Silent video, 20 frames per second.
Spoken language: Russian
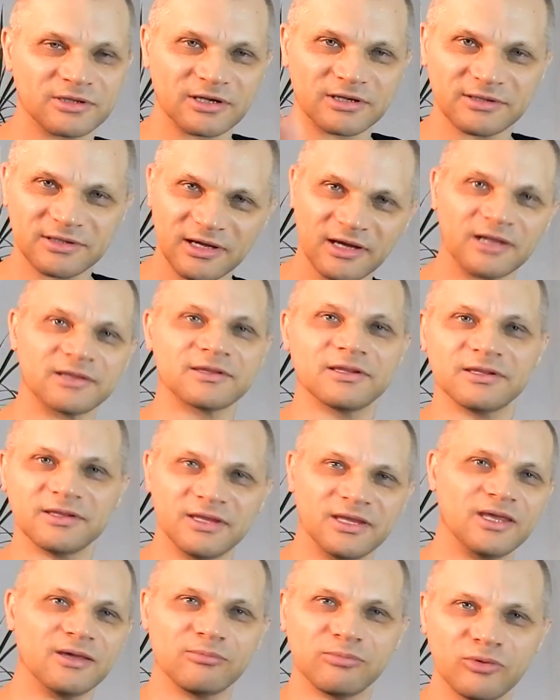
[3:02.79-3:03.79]
Тогда ты
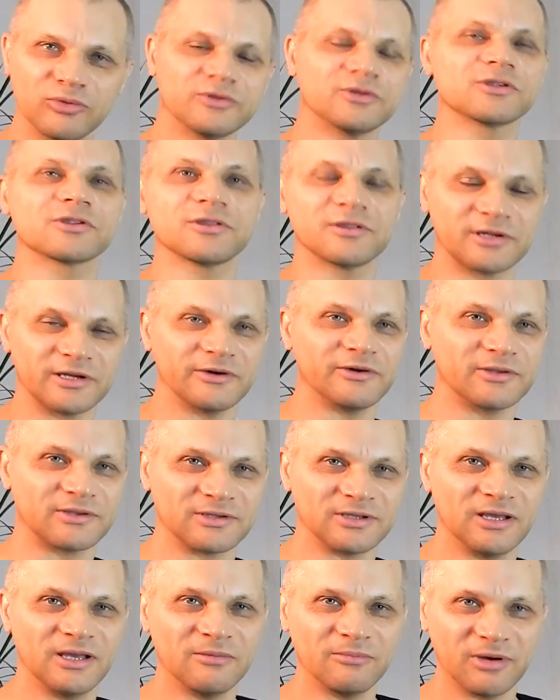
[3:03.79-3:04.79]
ей будешь
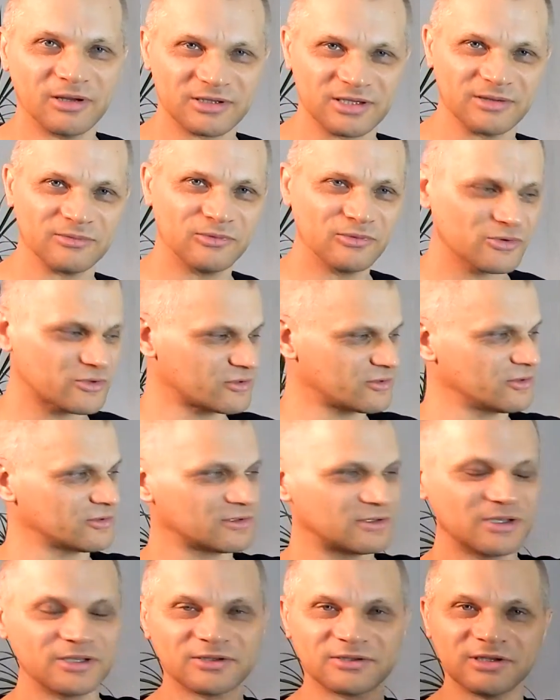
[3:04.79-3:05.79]
нравиться, потому что
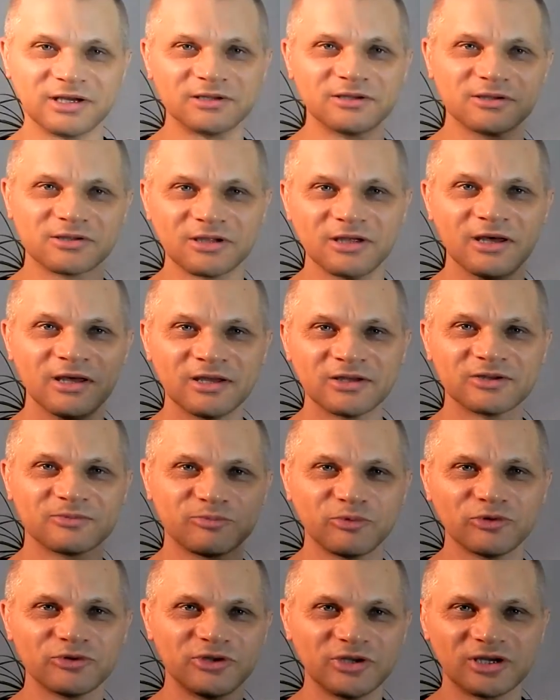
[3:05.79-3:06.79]
ты станешь
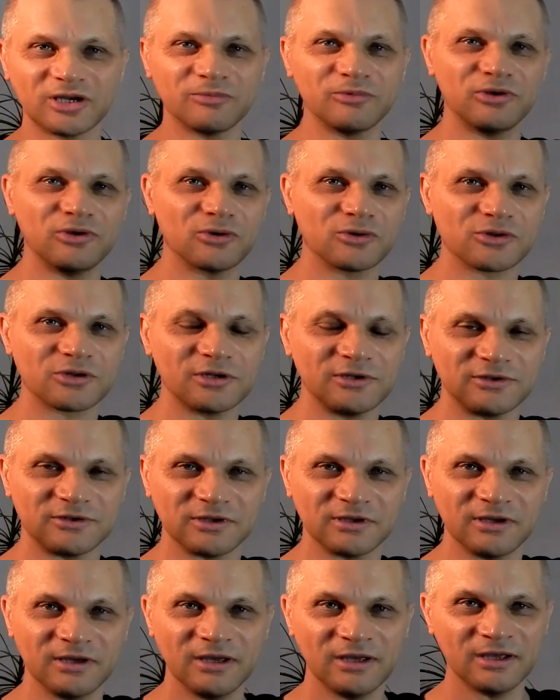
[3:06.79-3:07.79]
спутником ее
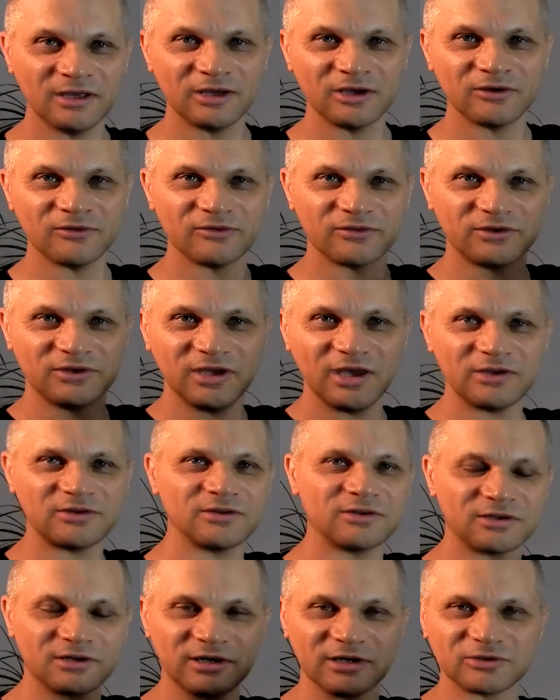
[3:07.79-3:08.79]
жизни. В
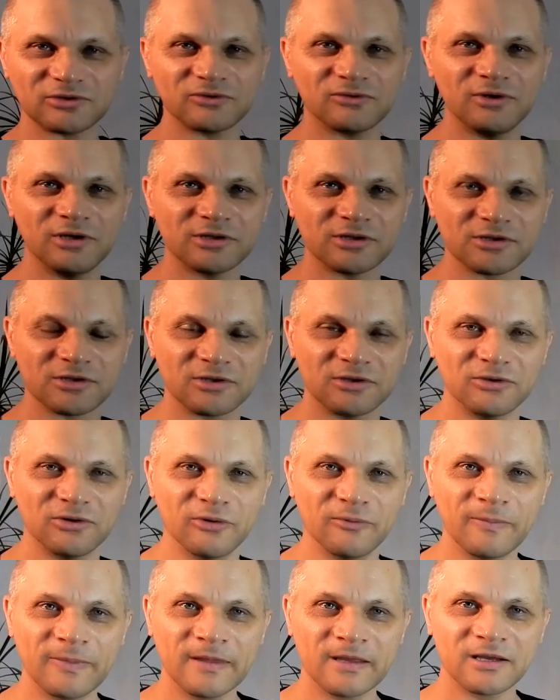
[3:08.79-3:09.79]
10 раз увеличишь
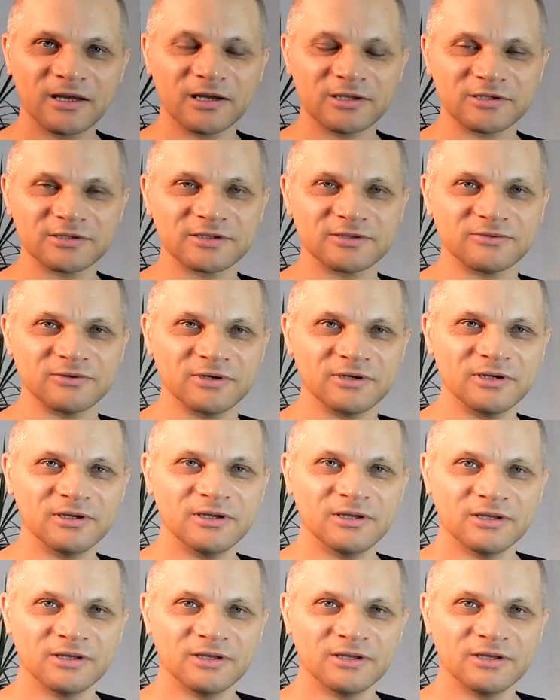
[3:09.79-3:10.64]
ее качество.